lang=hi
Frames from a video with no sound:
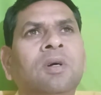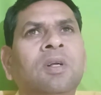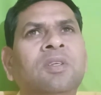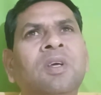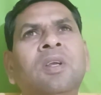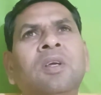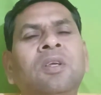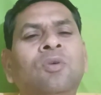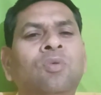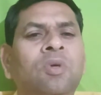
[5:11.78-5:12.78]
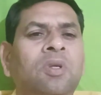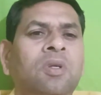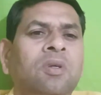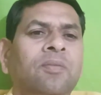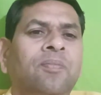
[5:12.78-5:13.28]
अचानक ही कोई
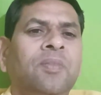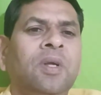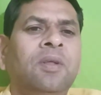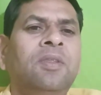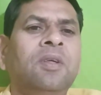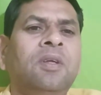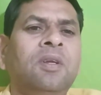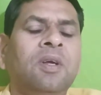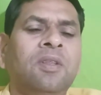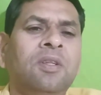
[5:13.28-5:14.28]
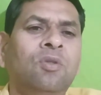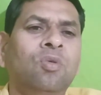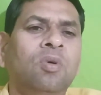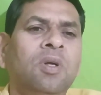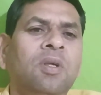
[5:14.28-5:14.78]
ऐसी क्रिया सिद्ध
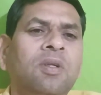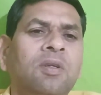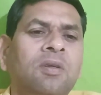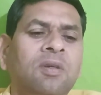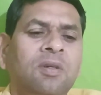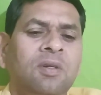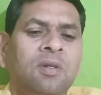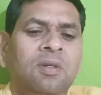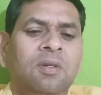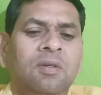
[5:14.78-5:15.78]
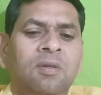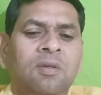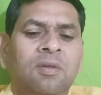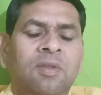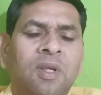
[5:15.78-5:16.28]
हो गई
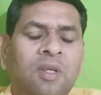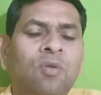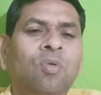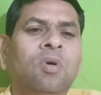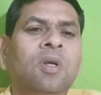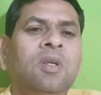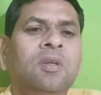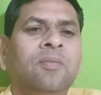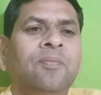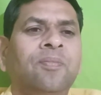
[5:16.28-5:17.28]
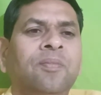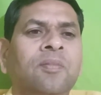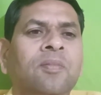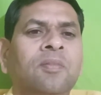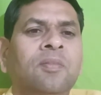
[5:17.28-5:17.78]
सही हो गई
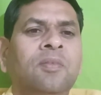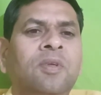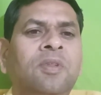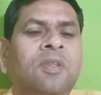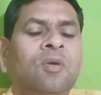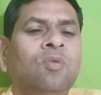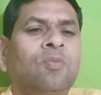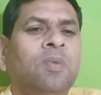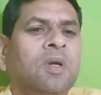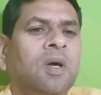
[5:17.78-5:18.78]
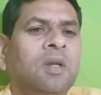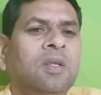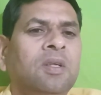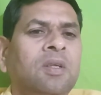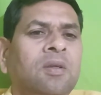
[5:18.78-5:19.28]
जिससे उस प्रकार
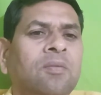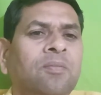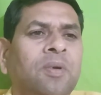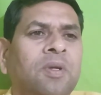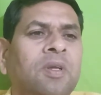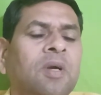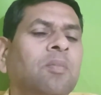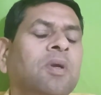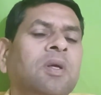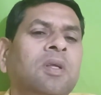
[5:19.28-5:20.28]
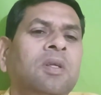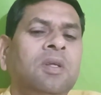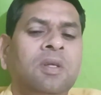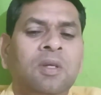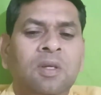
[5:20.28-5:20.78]
की प्रक्रिया बन गई
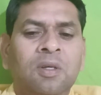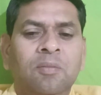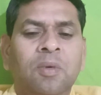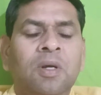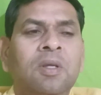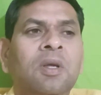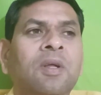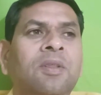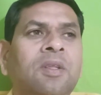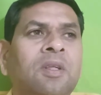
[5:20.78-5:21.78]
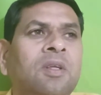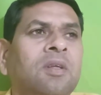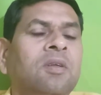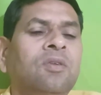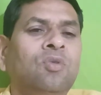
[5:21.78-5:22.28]
बाकी ऐसी
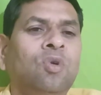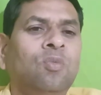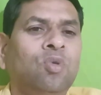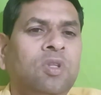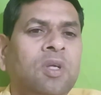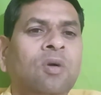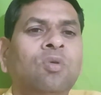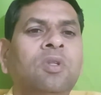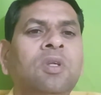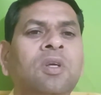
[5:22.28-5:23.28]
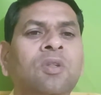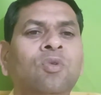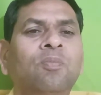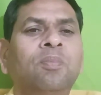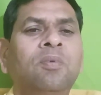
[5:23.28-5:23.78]
जो अनुभूतियाँ होती हैं
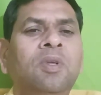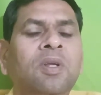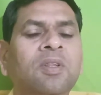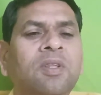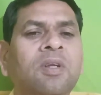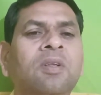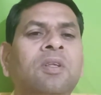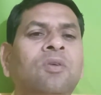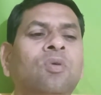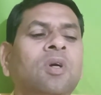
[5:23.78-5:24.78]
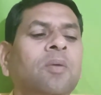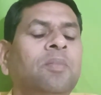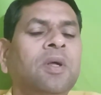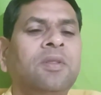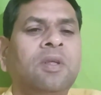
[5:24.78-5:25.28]
तो निरंतर
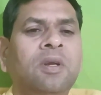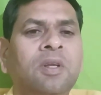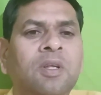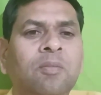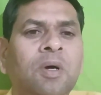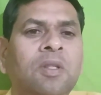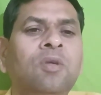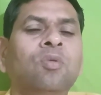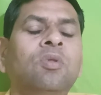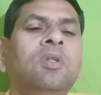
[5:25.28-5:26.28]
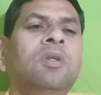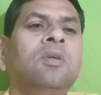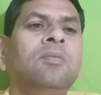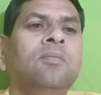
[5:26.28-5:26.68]
योगाभ्यास करने के बाद ही होती हैं